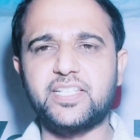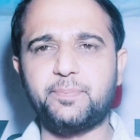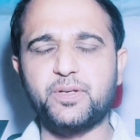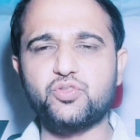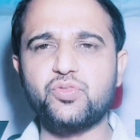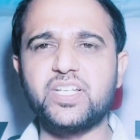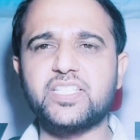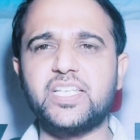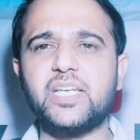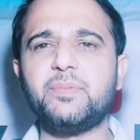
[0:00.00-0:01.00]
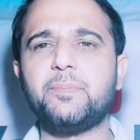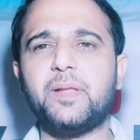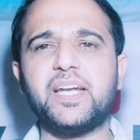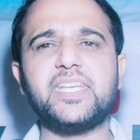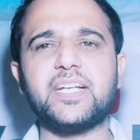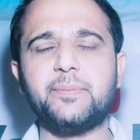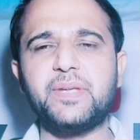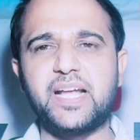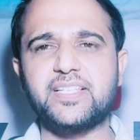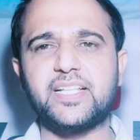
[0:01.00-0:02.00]
पशुओं के शरीर में ब्लड की कमी
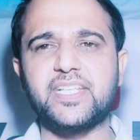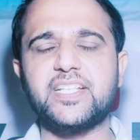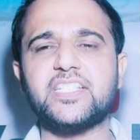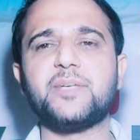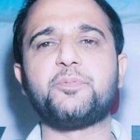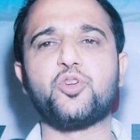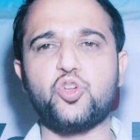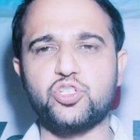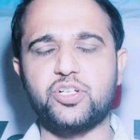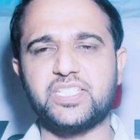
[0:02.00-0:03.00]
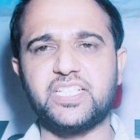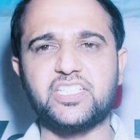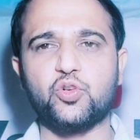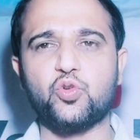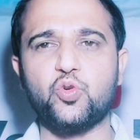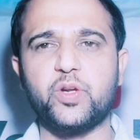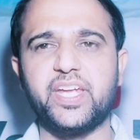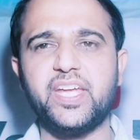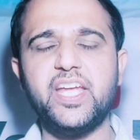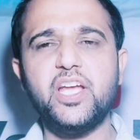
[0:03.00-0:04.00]
आ जाती है जैसे प्रोटोजवा जनित रोग हो
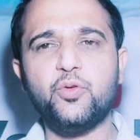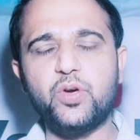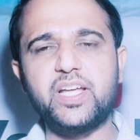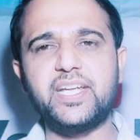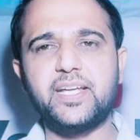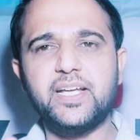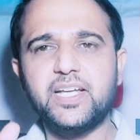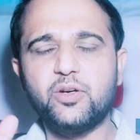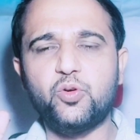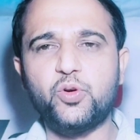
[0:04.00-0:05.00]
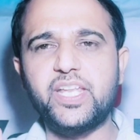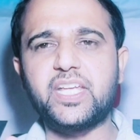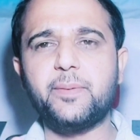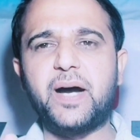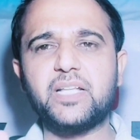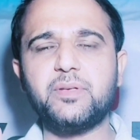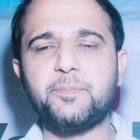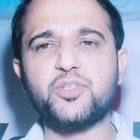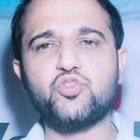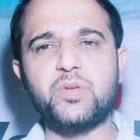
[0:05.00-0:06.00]
गए वह होने के बाद में
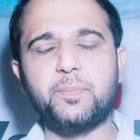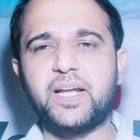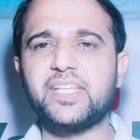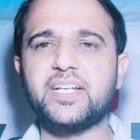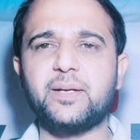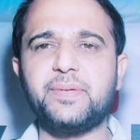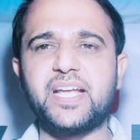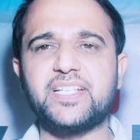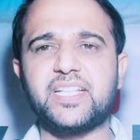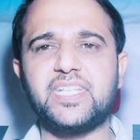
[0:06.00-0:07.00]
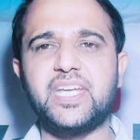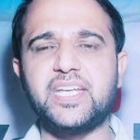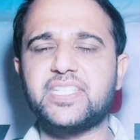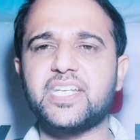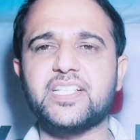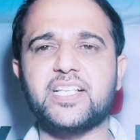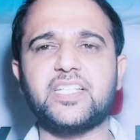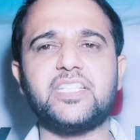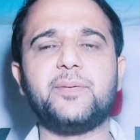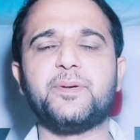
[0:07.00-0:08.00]
पशु में ब्लड की कमी आ जाती है इसी के साथ साथ
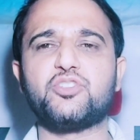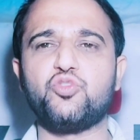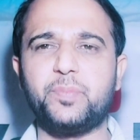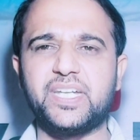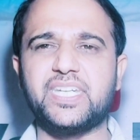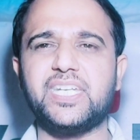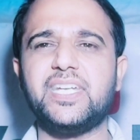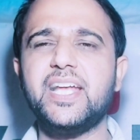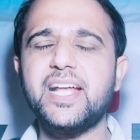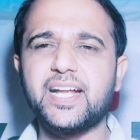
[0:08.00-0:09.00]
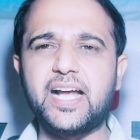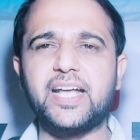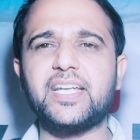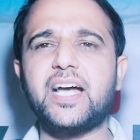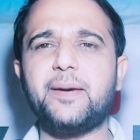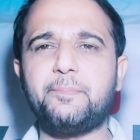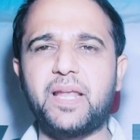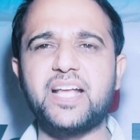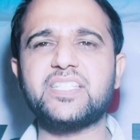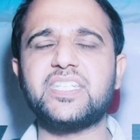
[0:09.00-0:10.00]
यदि पशु मिट्टी खाना
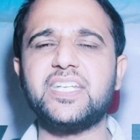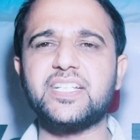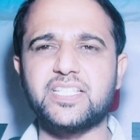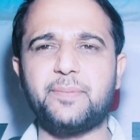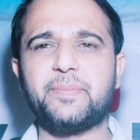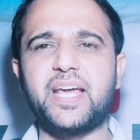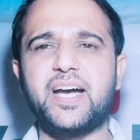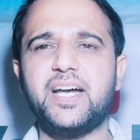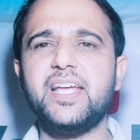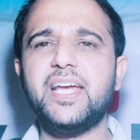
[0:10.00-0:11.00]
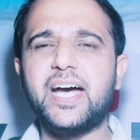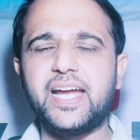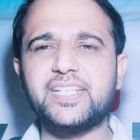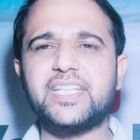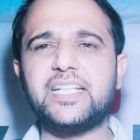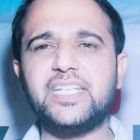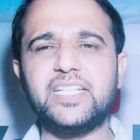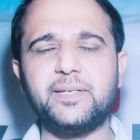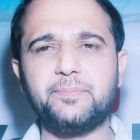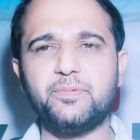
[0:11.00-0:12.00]
प्लास्टिक चमड़ा इत्यादि
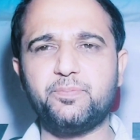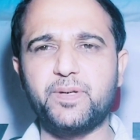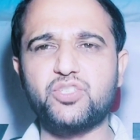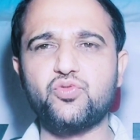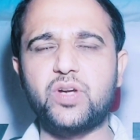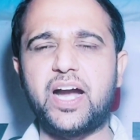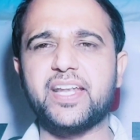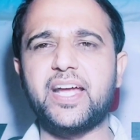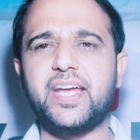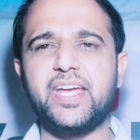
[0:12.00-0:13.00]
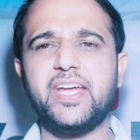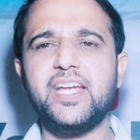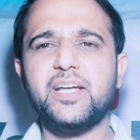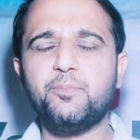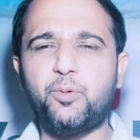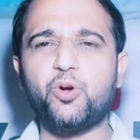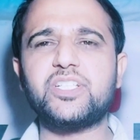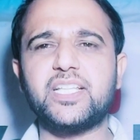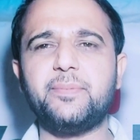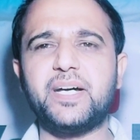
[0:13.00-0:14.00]
यदि पशु खा रहा है बहुत
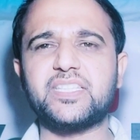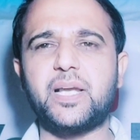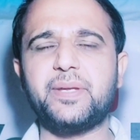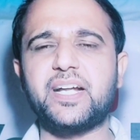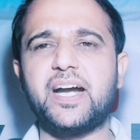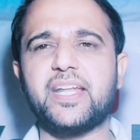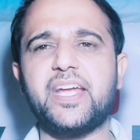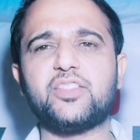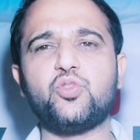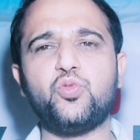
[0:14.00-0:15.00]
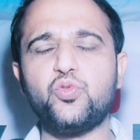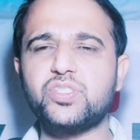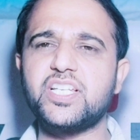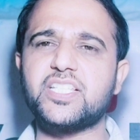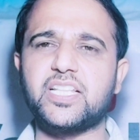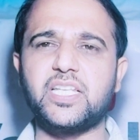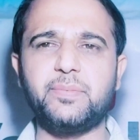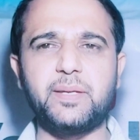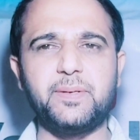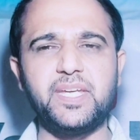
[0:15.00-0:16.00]
ज़्यादा मात्रा में खा रहा है तो उस स्थिति
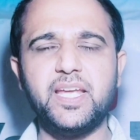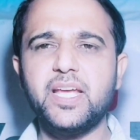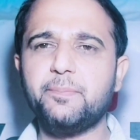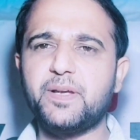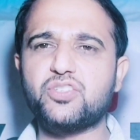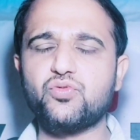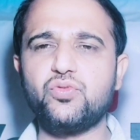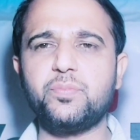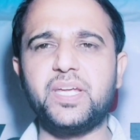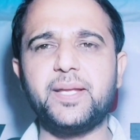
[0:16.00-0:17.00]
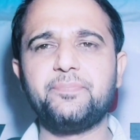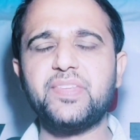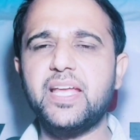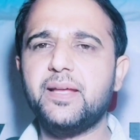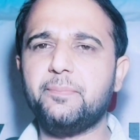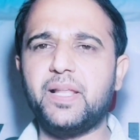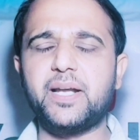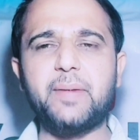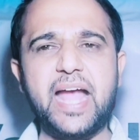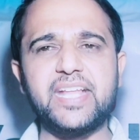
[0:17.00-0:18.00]
में भी पशुओं में
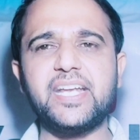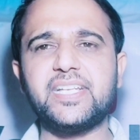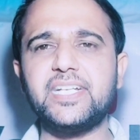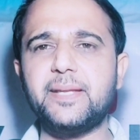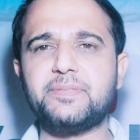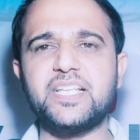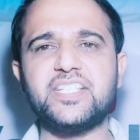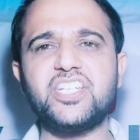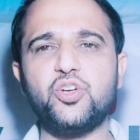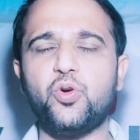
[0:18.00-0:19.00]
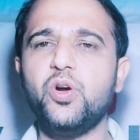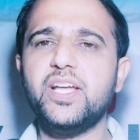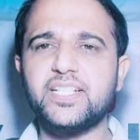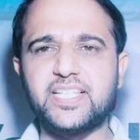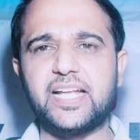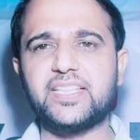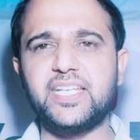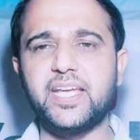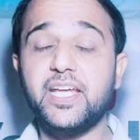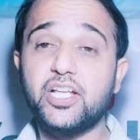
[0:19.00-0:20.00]
ब्लड आयरन की डिफिशेंसी हो जाती
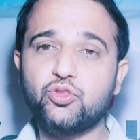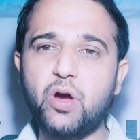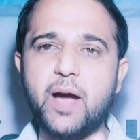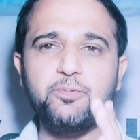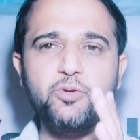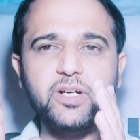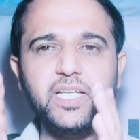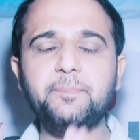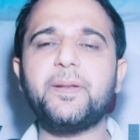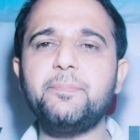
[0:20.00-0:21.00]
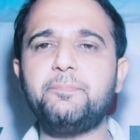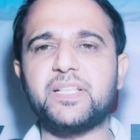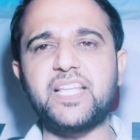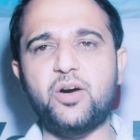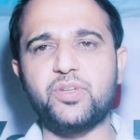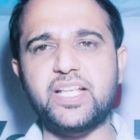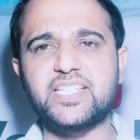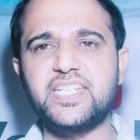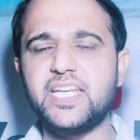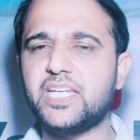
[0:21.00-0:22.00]
है तो आपको कन्फर्म पता होना
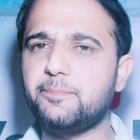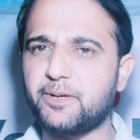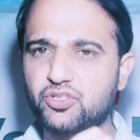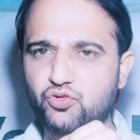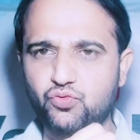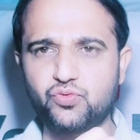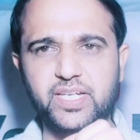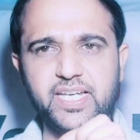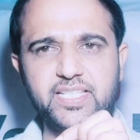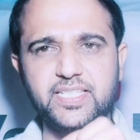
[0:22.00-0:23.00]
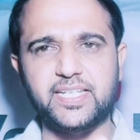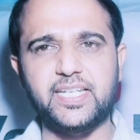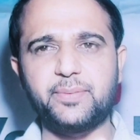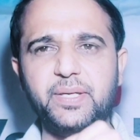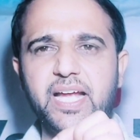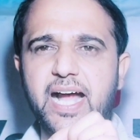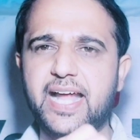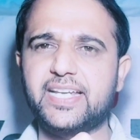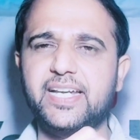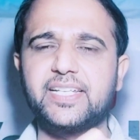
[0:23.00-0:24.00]
चाहिए कि पशुओं के शरीर में
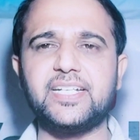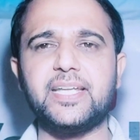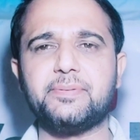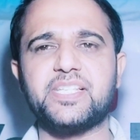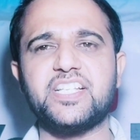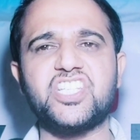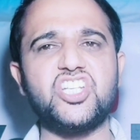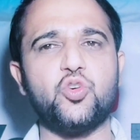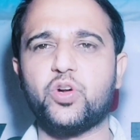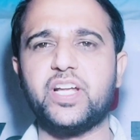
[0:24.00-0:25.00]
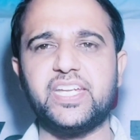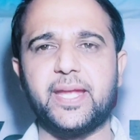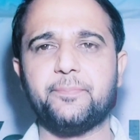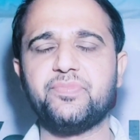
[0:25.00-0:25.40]
आयरन की डिफिशेंसी हो गई है